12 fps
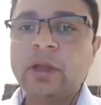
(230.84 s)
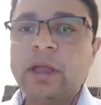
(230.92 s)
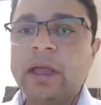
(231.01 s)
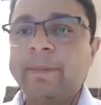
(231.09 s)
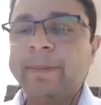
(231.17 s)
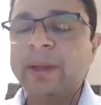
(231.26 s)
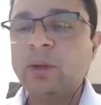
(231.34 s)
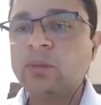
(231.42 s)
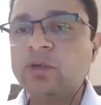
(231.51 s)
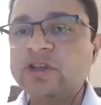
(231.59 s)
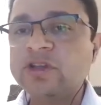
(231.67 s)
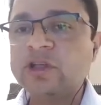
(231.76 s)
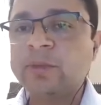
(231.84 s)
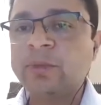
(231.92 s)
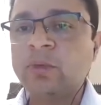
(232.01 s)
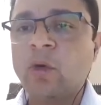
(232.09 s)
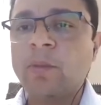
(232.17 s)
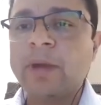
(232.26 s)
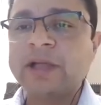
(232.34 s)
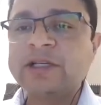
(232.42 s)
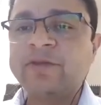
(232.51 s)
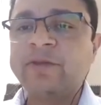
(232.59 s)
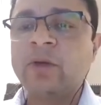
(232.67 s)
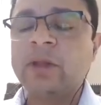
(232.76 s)
é, pelo município no combate à
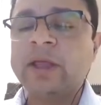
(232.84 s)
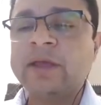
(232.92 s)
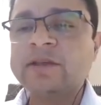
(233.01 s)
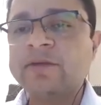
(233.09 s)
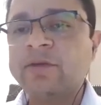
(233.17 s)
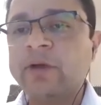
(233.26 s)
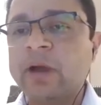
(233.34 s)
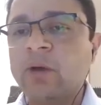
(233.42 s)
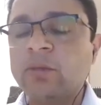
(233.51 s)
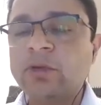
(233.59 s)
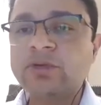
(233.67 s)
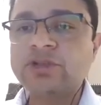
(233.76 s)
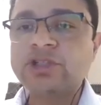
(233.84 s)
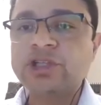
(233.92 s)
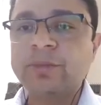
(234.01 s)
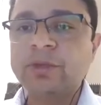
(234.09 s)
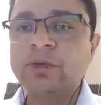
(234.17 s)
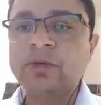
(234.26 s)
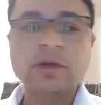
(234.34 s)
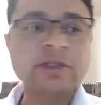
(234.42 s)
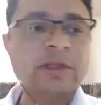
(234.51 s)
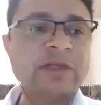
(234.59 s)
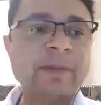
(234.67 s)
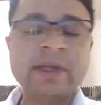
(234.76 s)
violência foi algo muito tímido. Nós
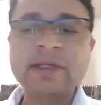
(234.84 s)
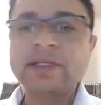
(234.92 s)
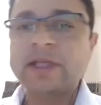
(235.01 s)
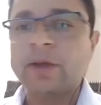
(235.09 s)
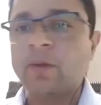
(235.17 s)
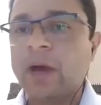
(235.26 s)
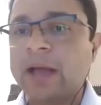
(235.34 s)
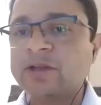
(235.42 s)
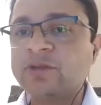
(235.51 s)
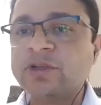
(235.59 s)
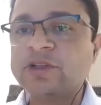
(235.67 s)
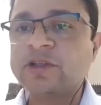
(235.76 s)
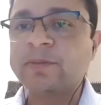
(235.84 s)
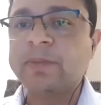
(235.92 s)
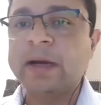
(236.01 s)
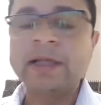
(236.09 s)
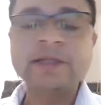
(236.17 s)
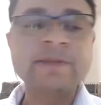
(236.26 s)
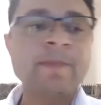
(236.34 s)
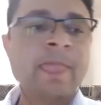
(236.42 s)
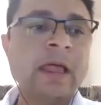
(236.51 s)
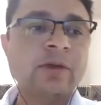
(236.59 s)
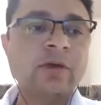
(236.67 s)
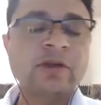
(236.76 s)
temos apenas 100 guardas municipais,
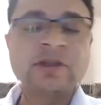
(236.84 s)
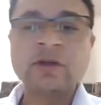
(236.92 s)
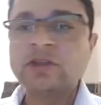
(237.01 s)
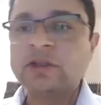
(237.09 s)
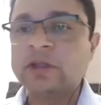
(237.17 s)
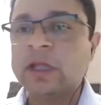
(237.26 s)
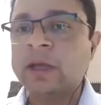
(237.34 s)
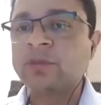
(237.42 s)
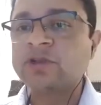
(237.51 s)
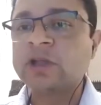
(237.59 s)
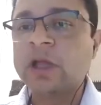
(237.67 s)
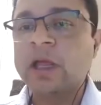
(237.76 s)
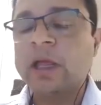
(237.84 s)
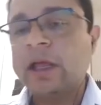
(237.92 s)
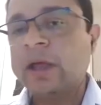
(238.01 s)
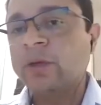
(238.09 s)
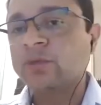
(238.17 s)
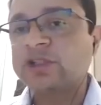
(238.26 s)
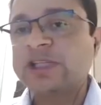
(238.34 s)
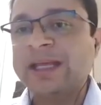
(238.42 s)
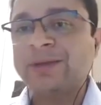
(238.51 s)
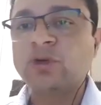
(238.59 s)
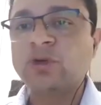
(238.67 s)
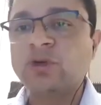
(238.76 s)
nós não temos é, um
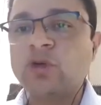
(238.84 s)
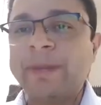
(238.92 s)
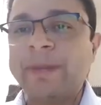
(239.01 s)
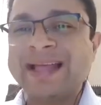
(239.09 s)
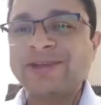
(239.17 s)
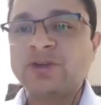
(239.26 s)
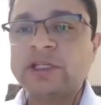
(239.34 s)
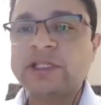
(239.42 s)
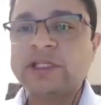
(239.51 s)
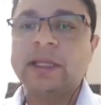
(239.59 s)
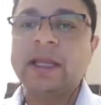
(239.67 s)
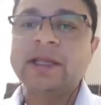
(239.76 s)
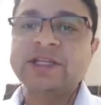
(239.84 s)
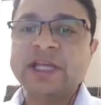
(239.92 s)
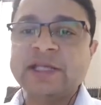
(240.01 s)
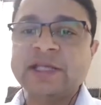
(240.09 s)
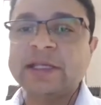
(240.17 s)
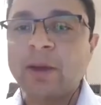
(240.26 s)
centro de operações de inteligência da